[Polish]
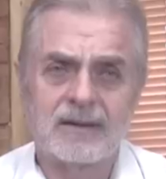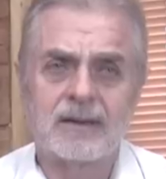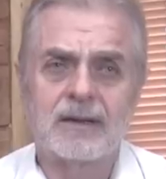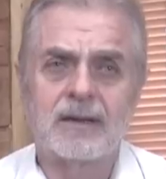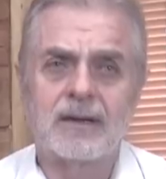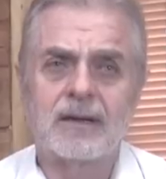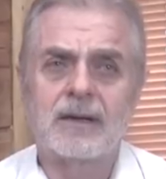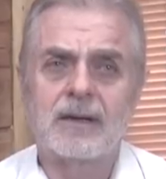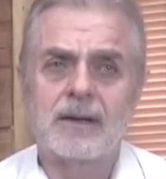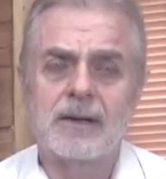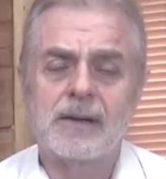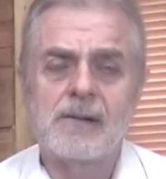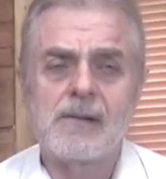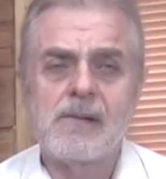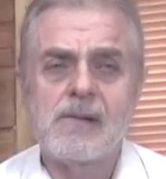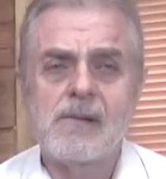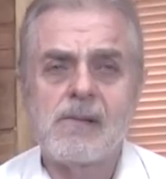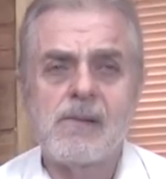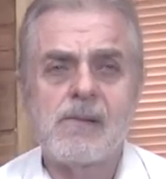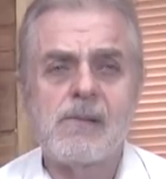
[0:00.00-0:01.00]
Czyli ona jest
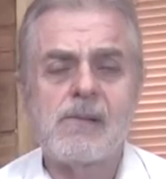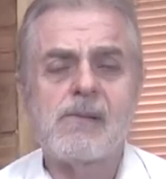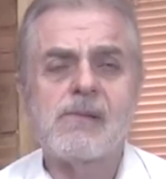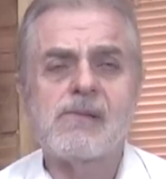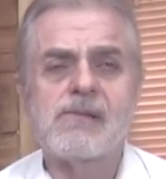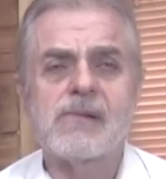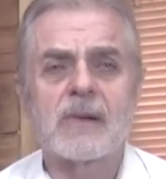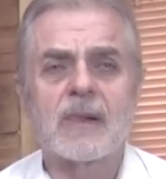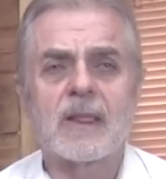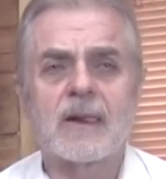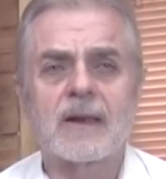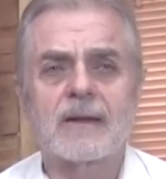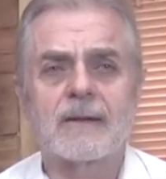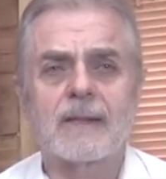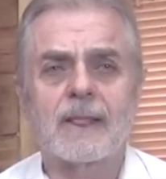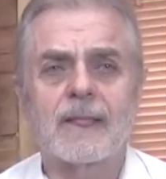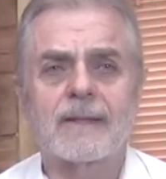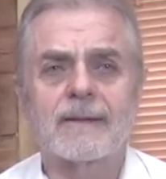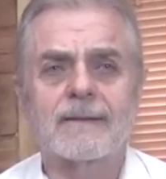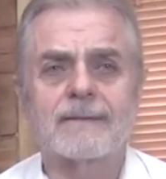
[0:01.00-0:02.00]
takim jakby
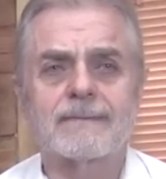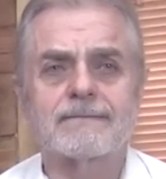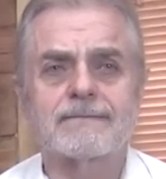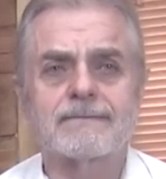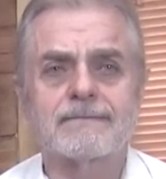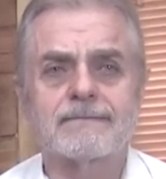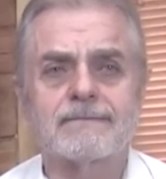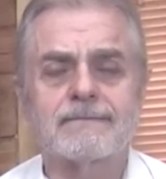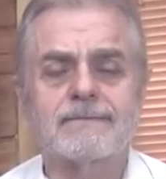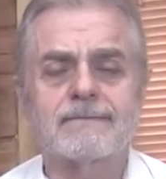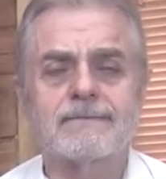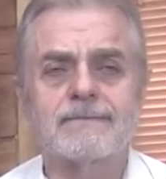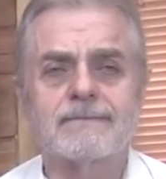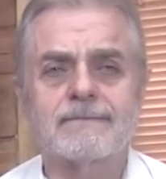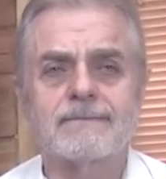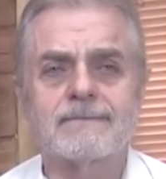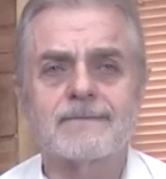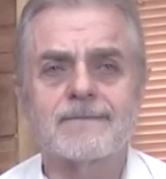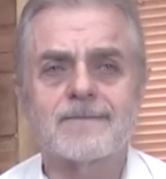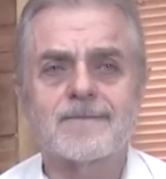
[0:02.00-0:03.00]
odbiciem lustrzanym, ta
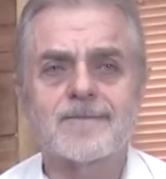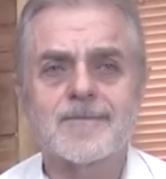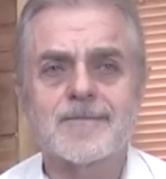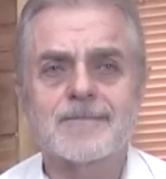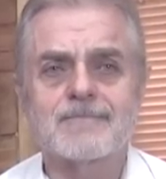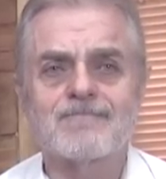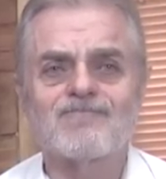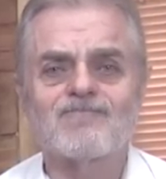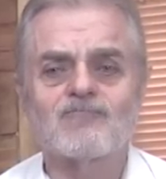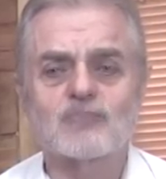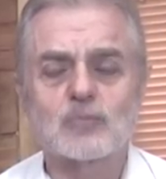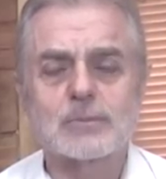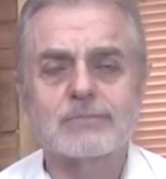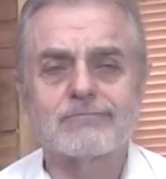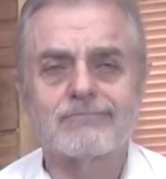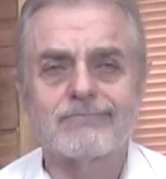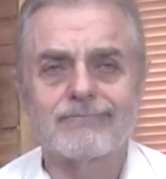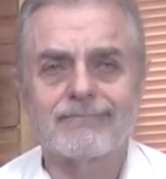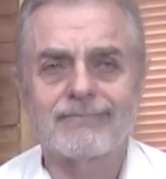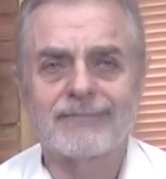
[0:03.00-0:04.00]
materia,
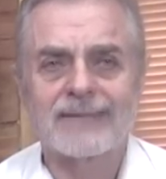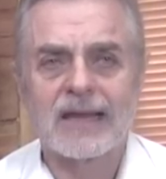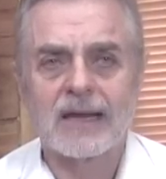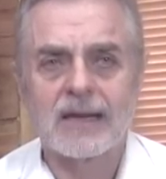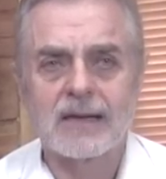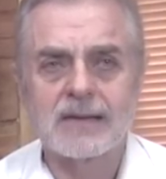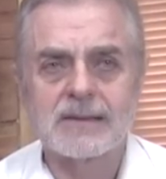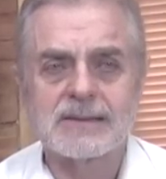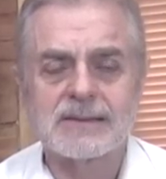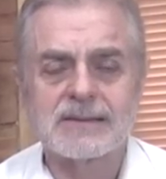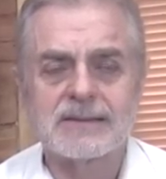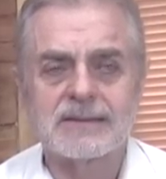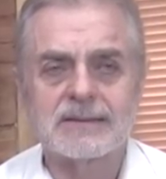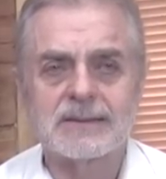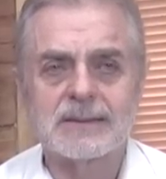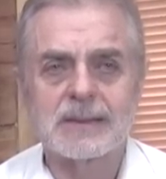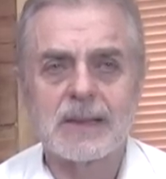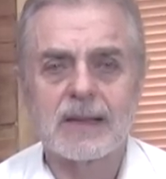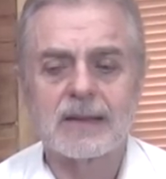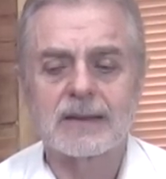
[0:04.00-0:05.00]
tu na dole tego, co
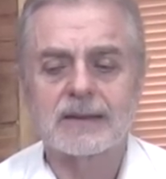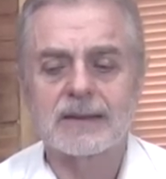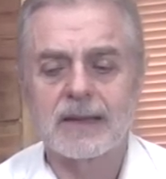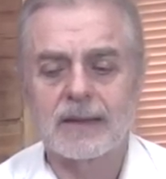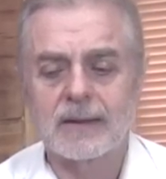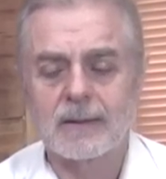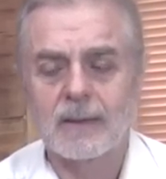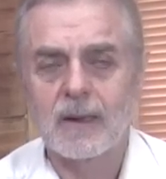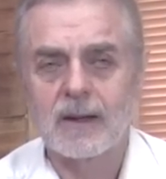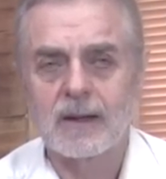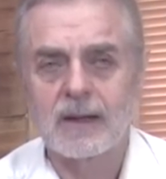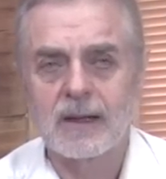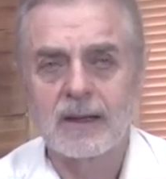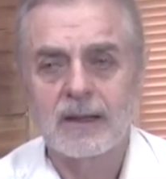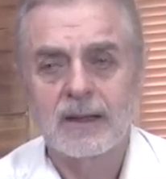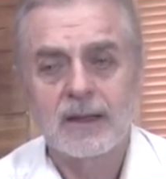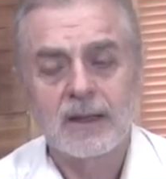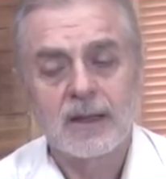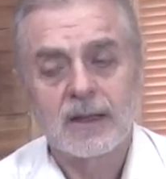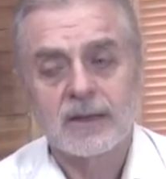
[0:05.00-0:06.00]
jest tam e,
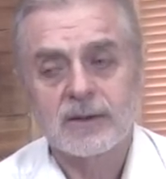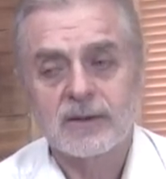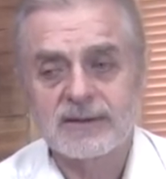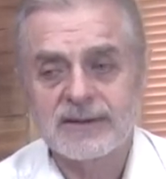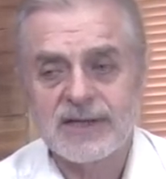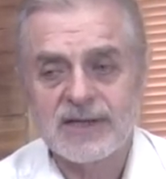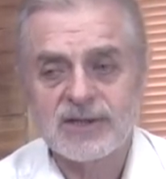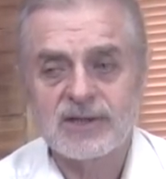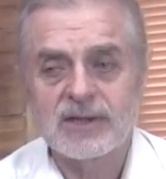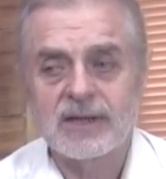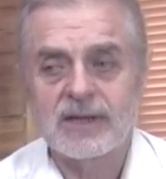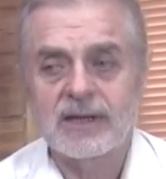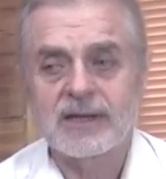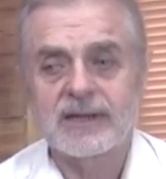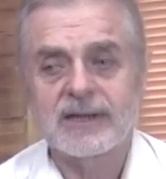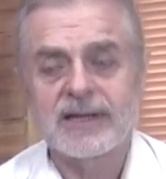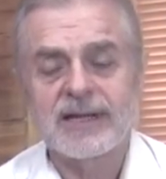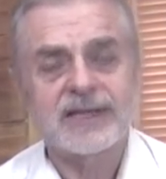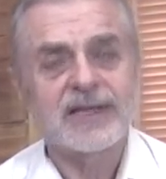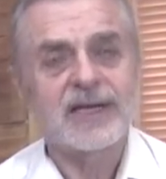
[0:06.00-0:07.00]
wyżej. To tak? znaczy
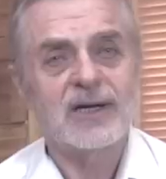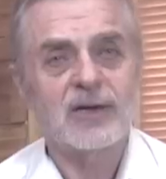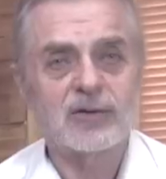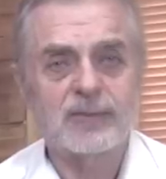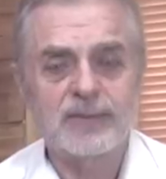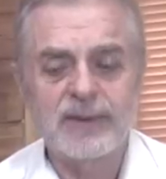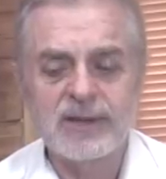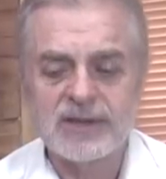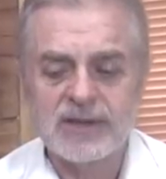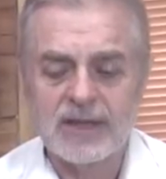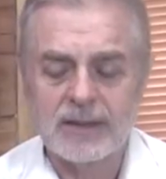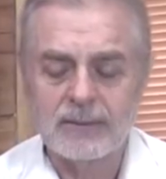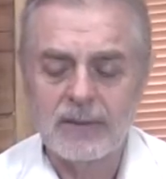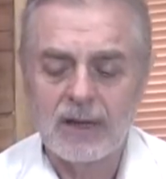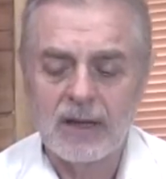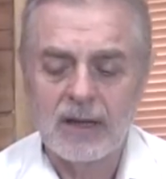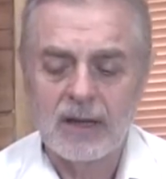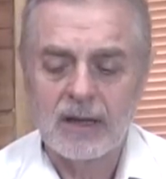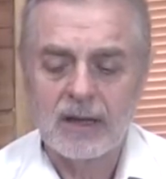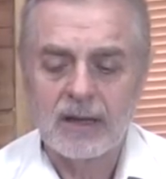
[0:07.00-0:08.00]
nie tyle
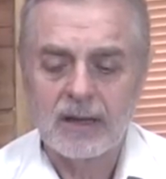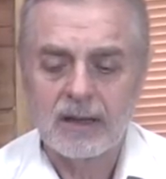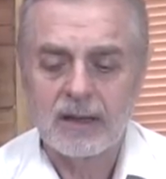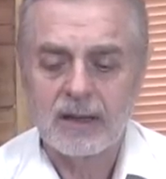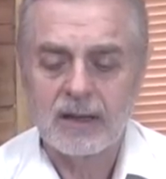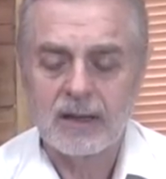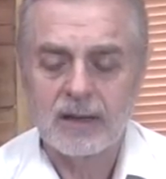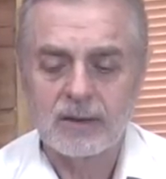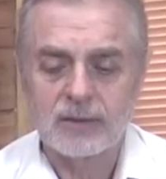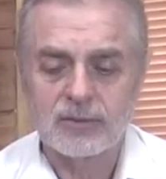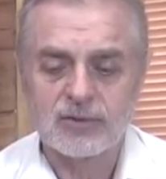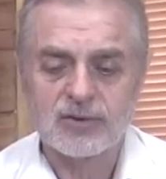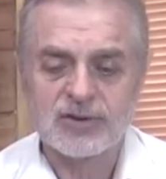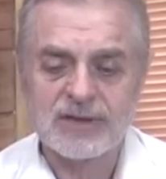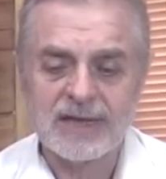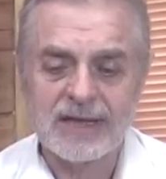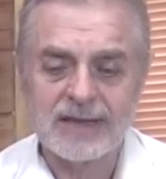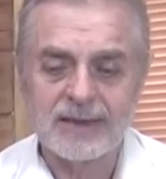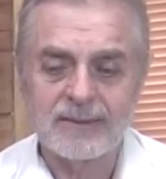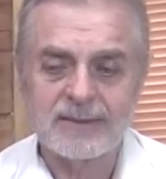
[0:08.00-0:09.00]
odbiciem e,
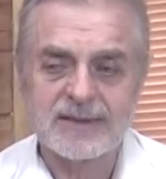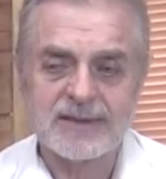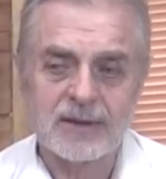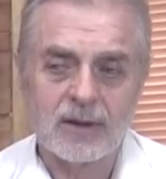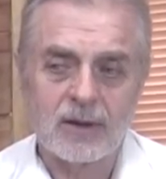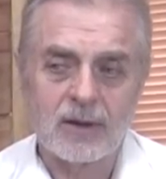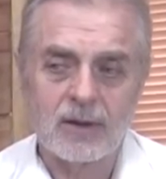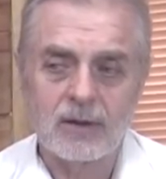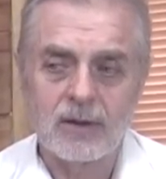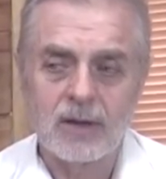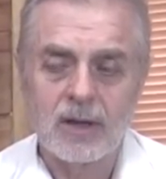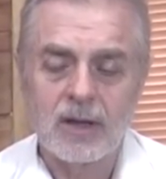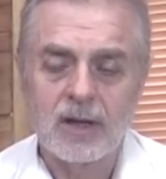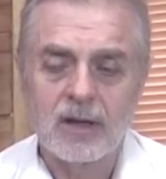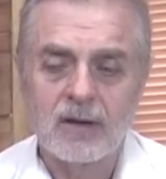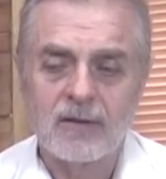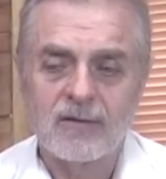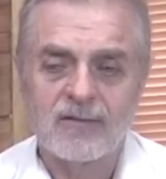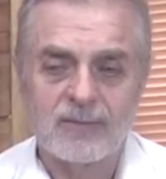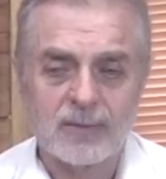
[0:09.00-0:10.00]
lustrzanym, co
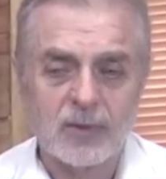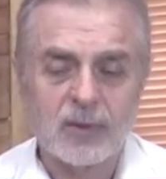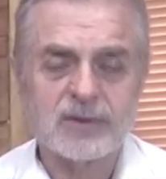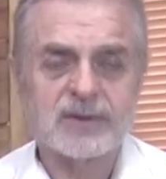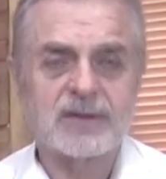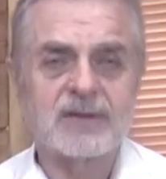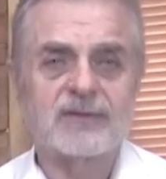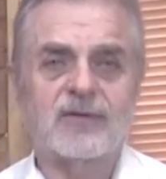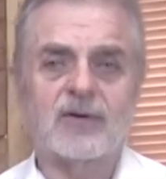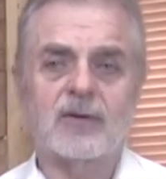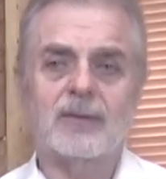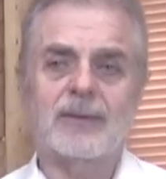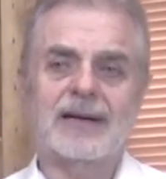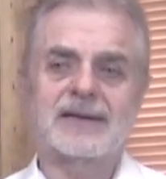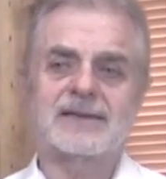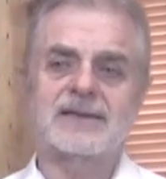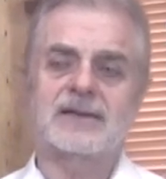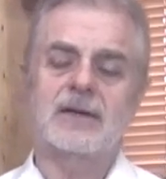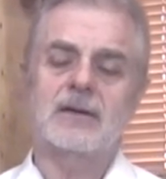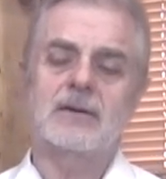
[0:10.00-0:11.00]
wprost
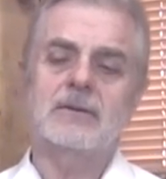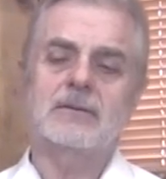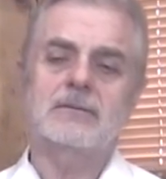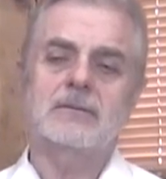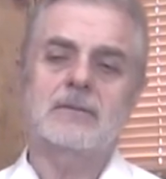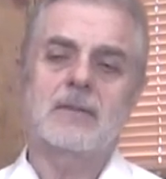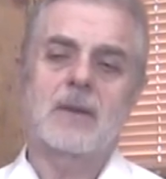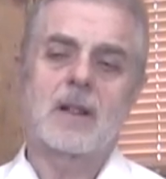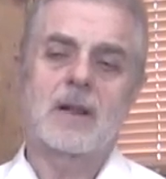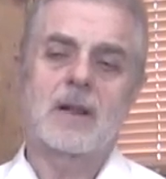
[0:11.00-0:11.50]
informacją,